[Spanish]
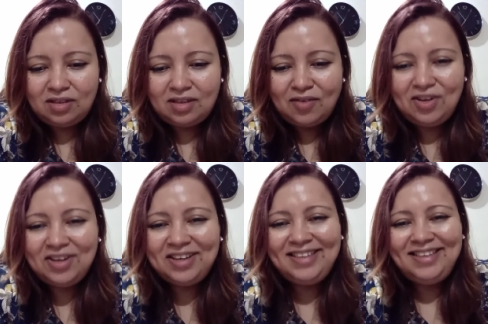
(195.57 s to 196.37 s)

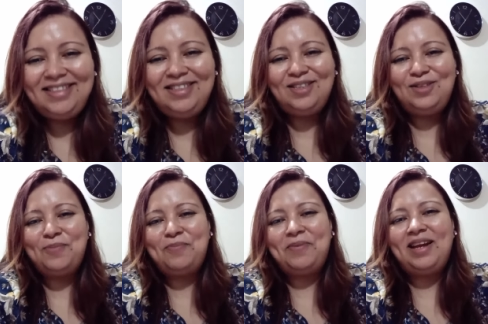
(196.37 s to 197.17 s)
bonito tu
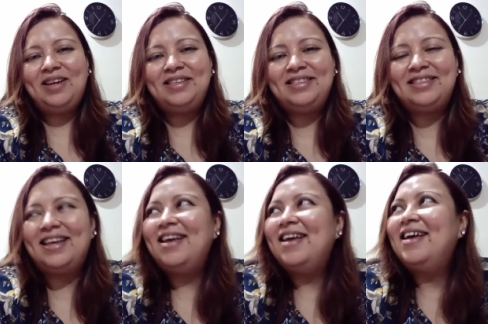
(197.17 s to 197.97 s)
pelo, dice.
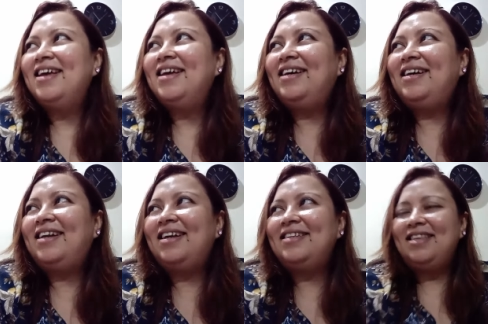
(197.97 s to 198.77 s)

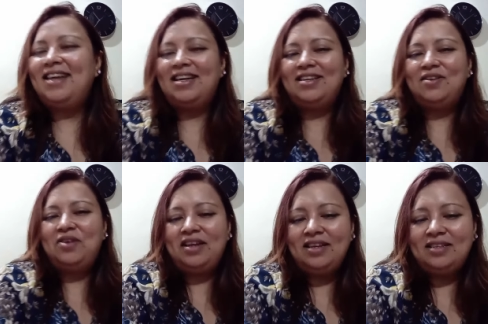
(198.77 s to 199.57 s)
Gracias, diga,
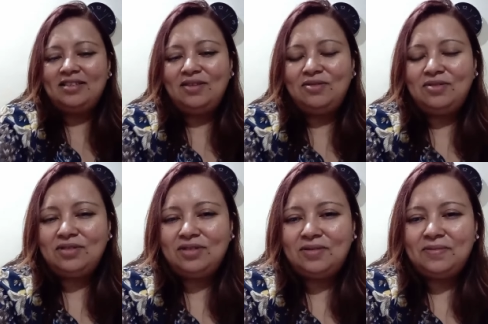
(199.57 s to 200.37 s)
hola,
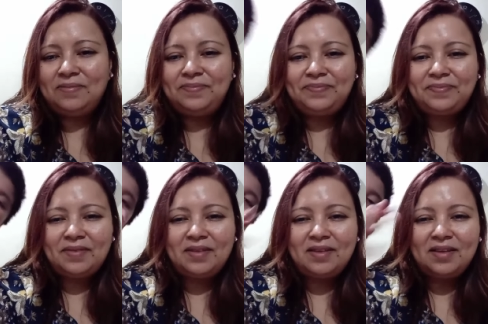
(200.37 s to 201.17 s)
saludos.
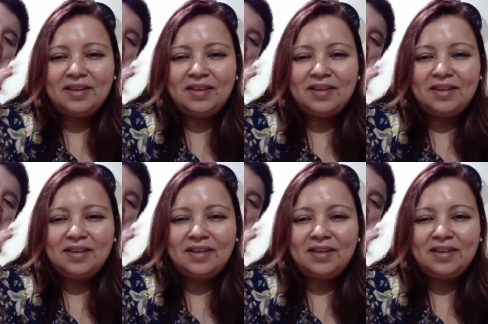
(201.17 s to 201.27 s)
Hola.